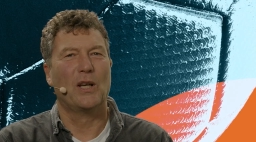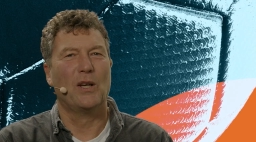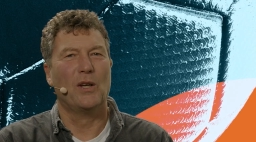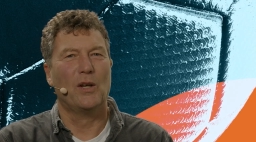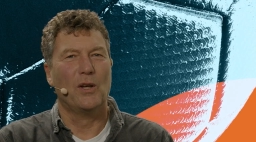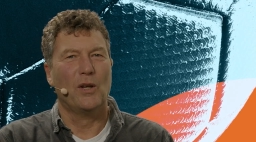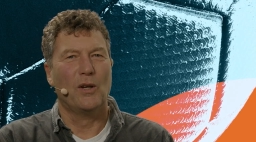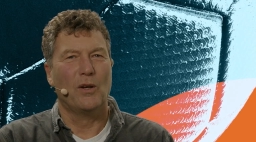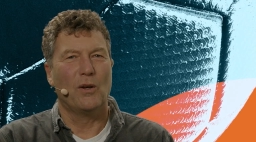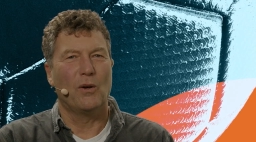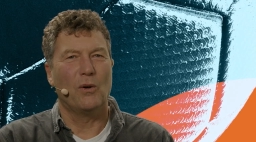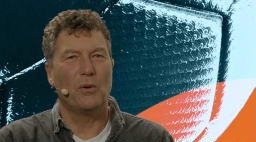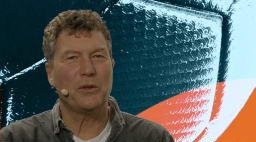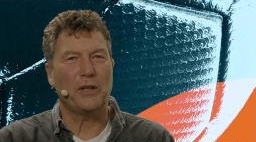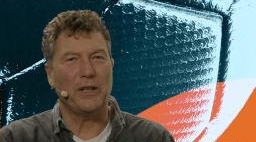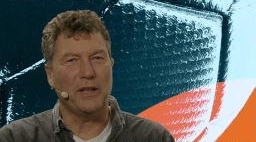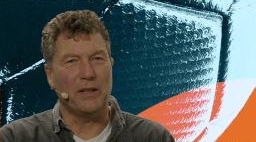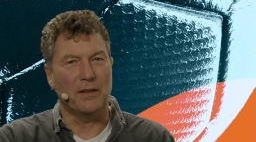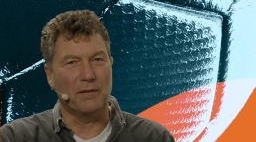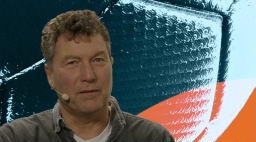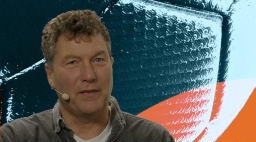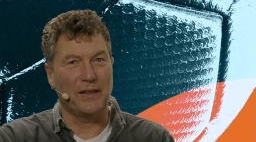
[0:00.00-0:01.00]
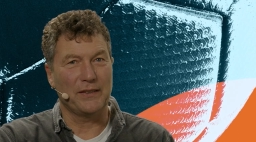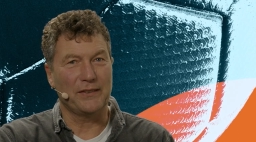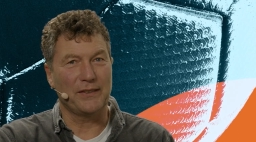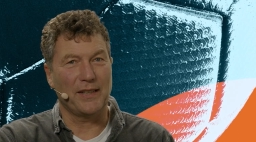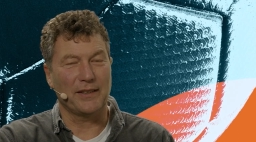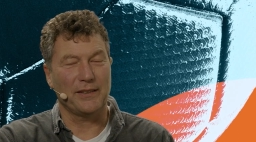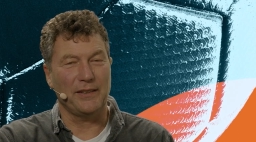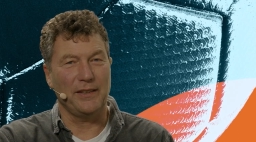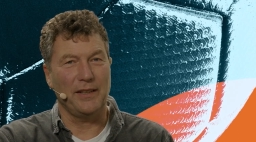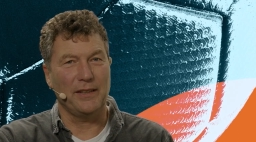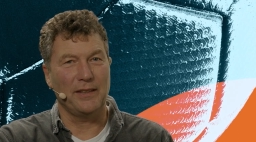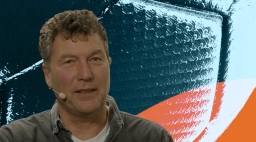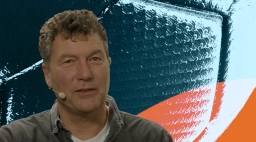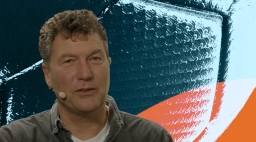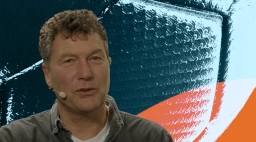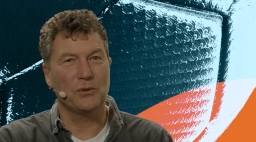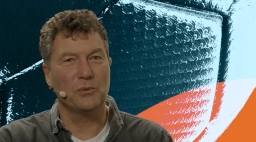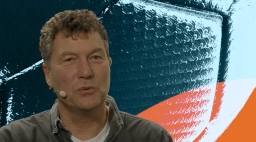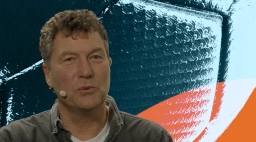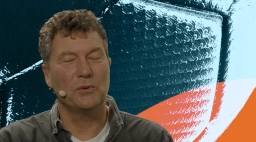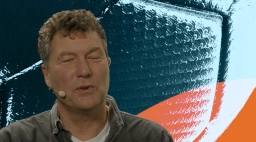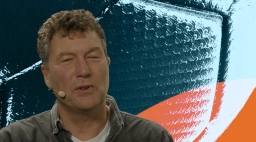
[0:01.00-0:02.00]
Okay, was sagt ihr
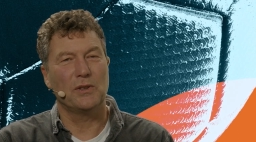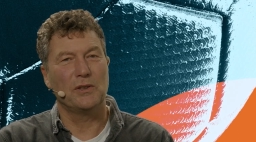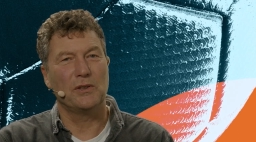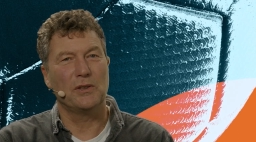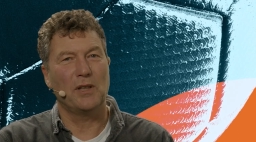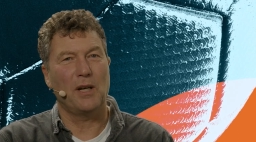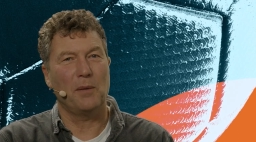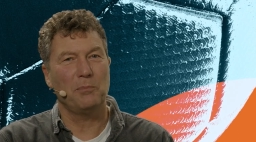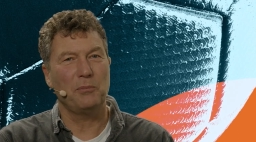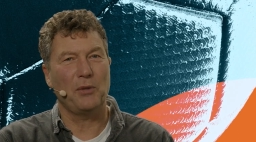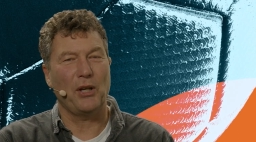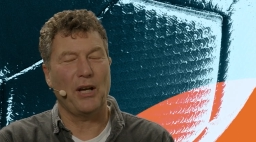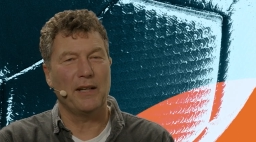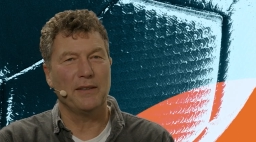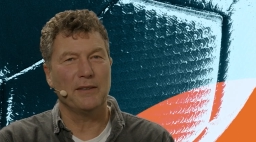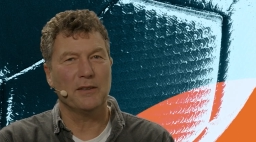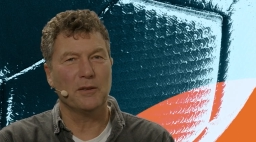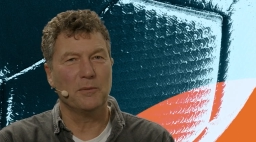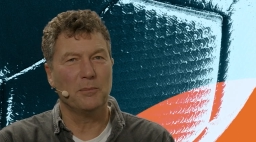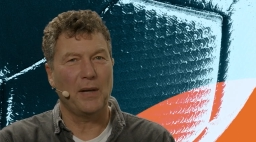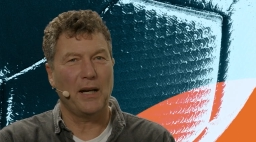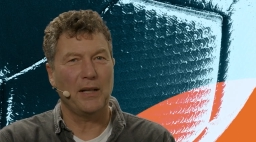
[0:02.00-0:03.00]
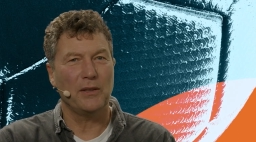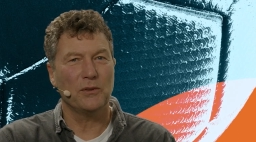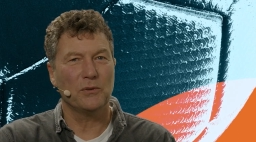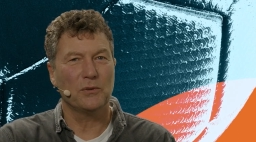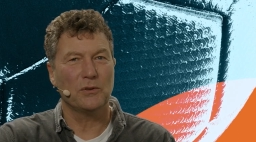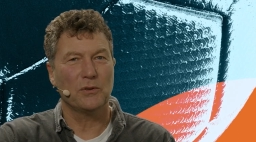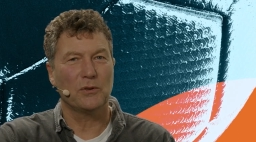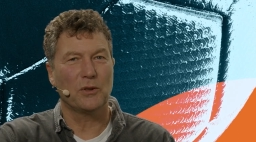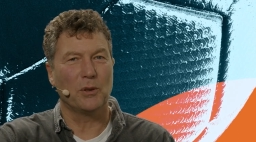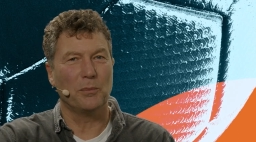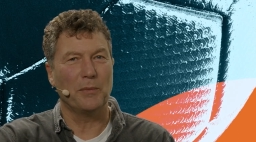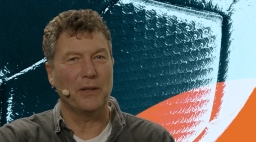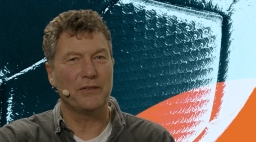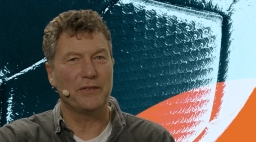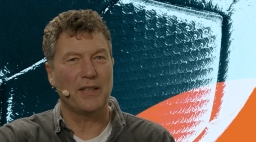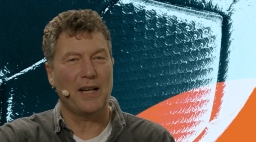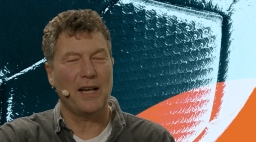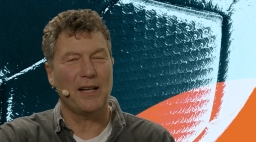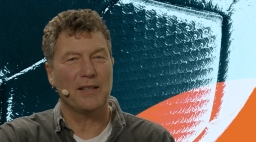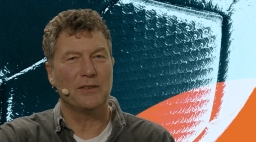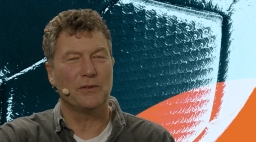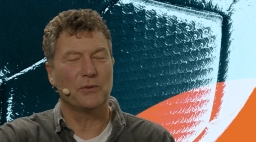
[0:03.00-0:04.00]
dazu? Äh, habt ihr andere Meinungen,
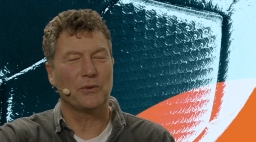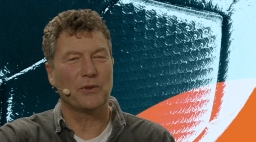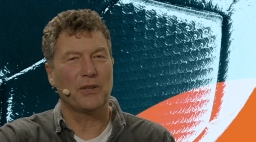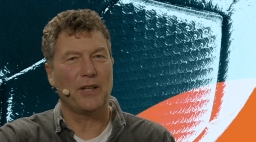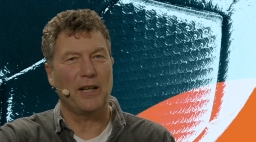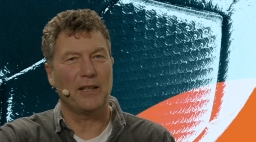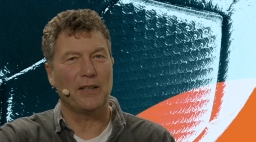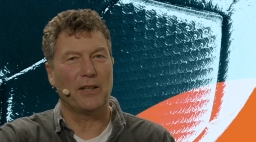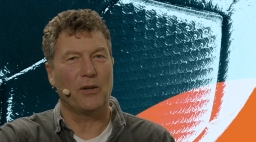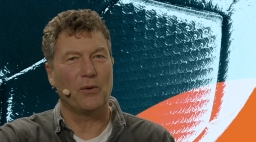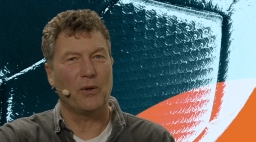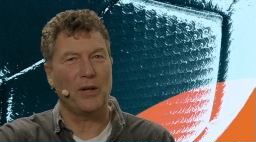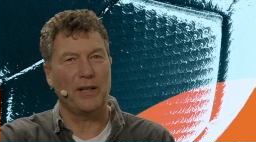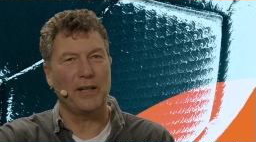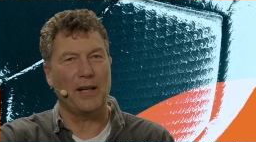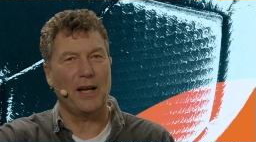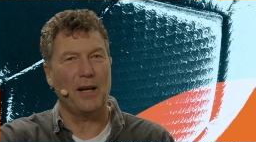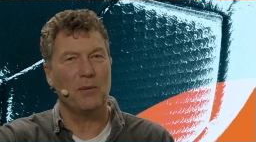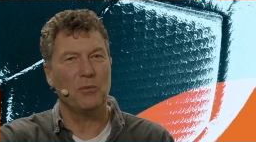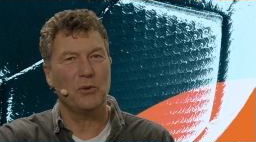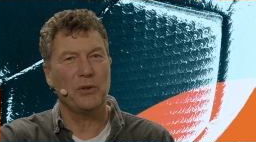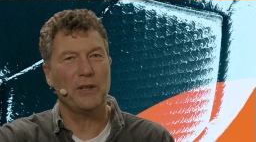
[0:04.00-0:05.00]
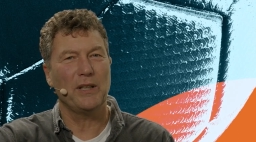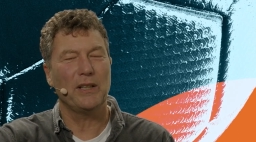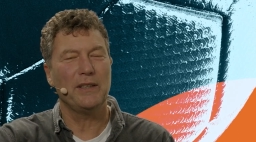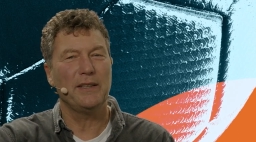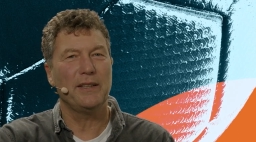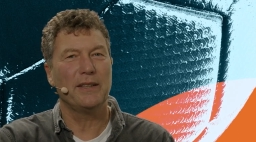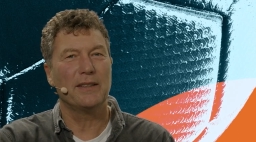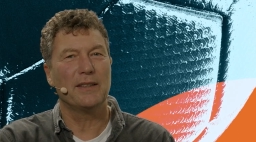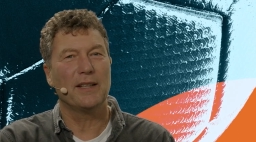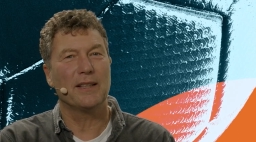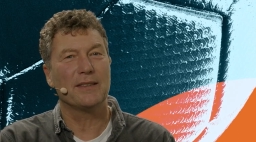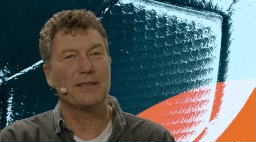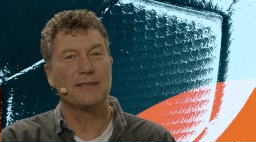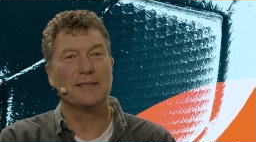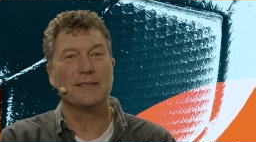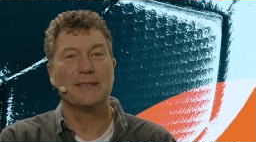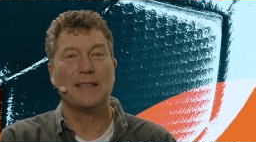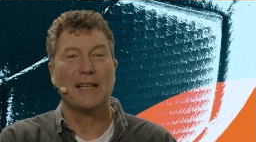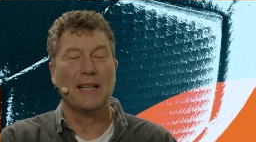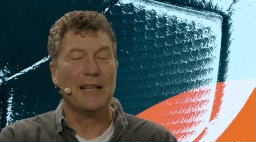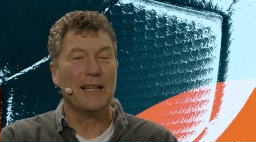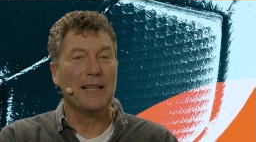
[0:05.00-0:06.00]
Kommentare und gerne auch ein Abo hier liegen lassen?
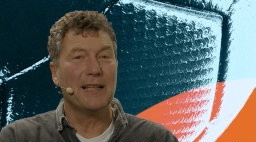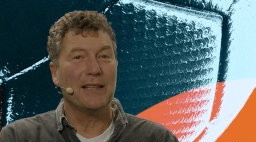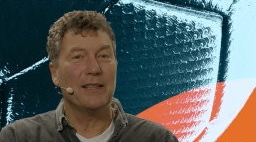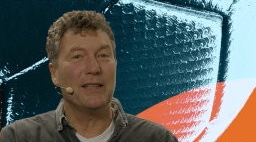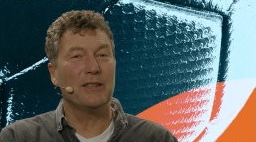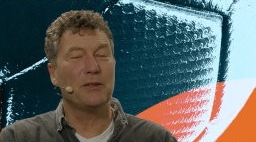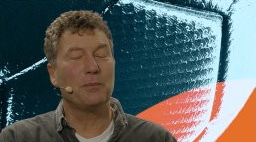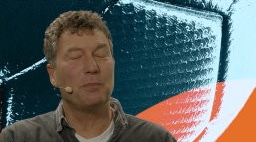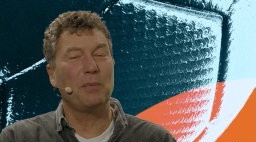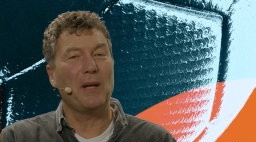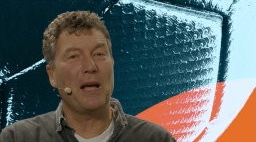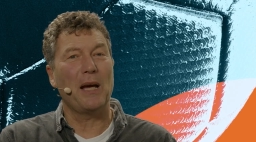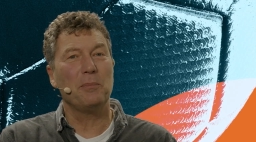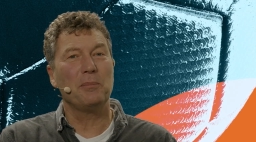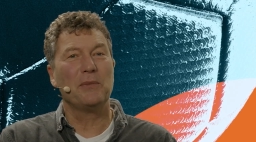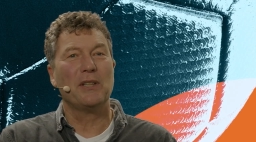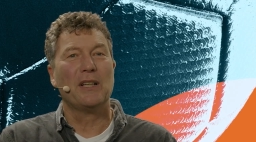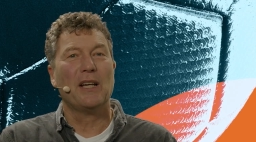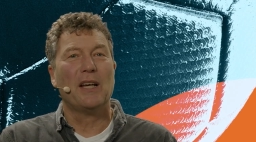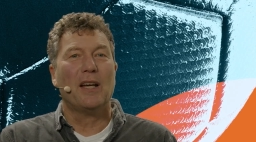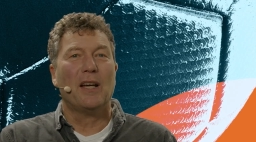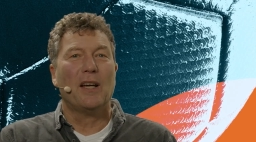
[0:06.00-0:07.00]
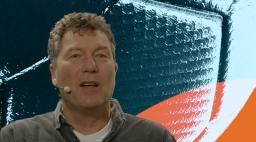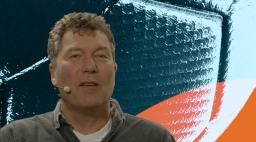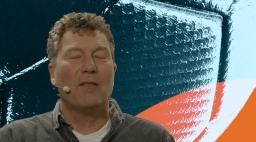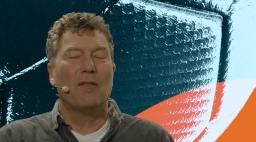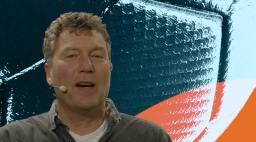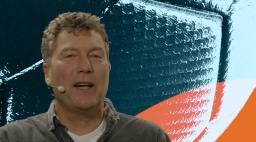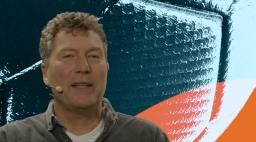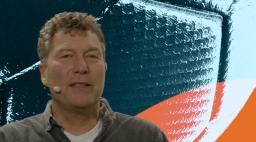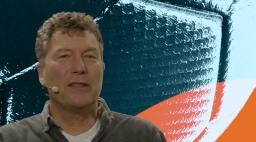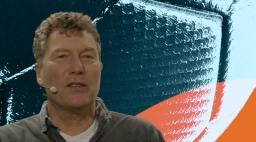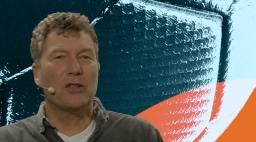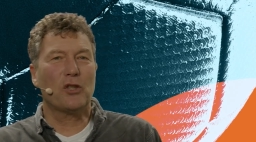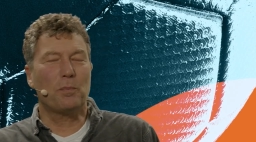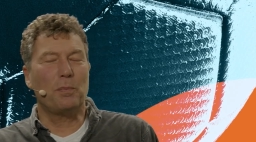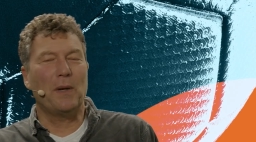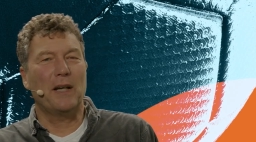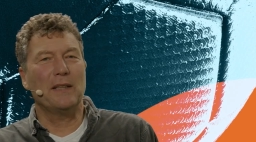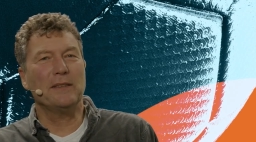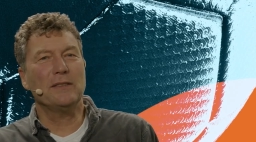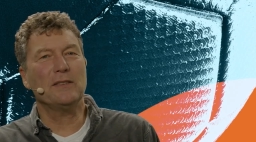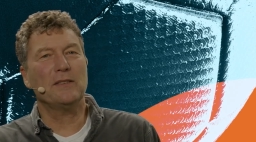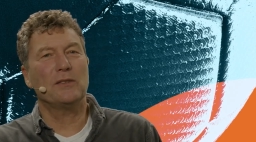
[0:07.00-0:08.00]
Es bleibt weiter
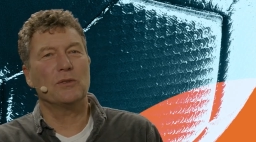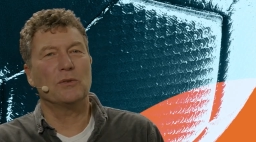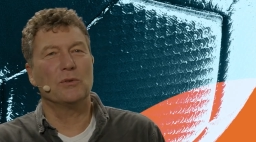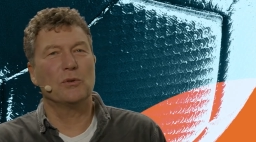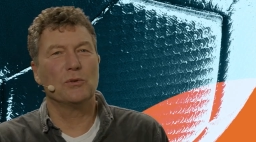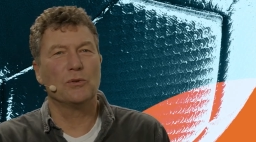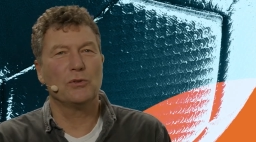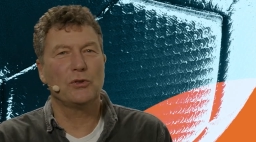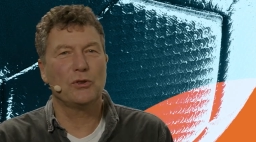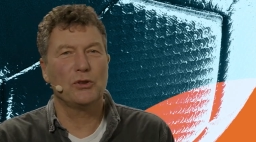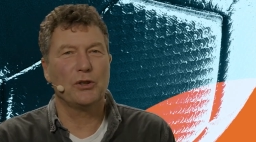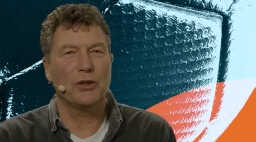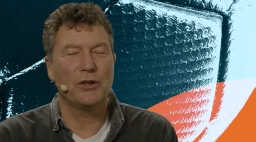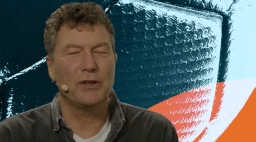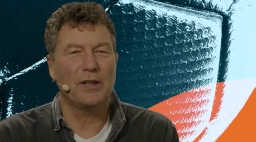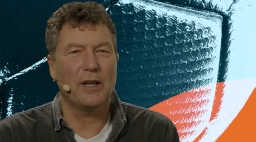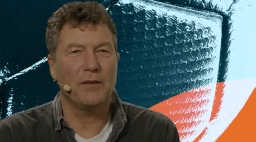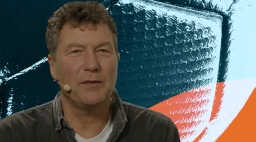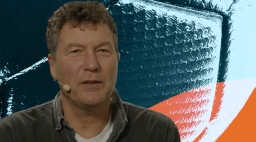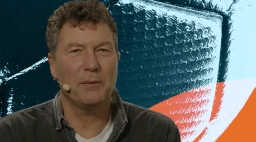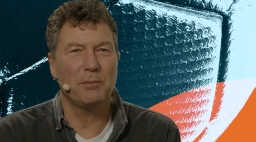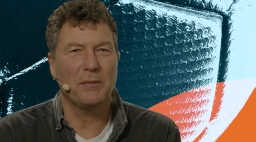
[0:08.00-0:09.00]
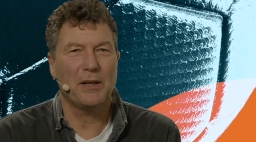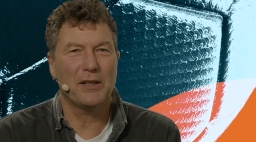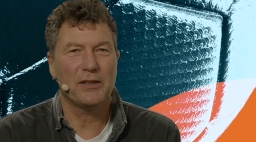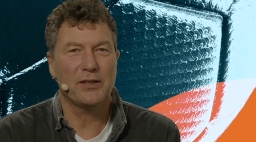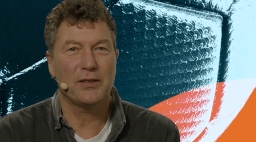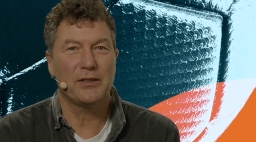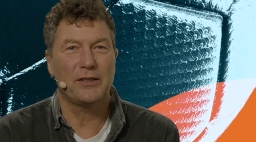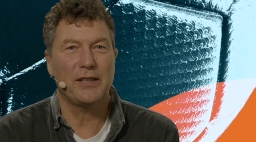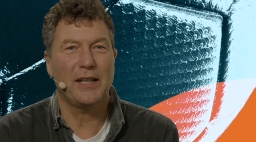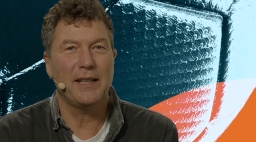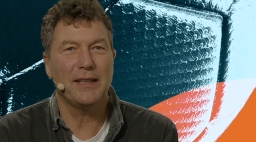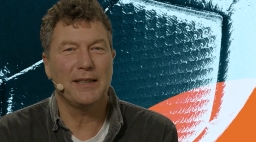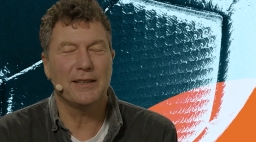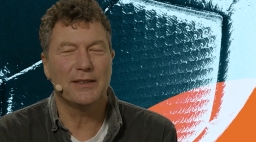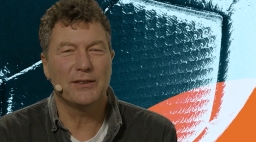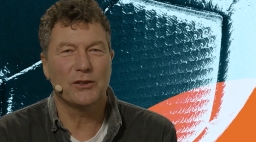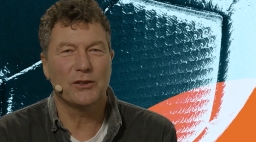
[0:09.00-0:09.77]
spannend und äh, da wir Marcel schon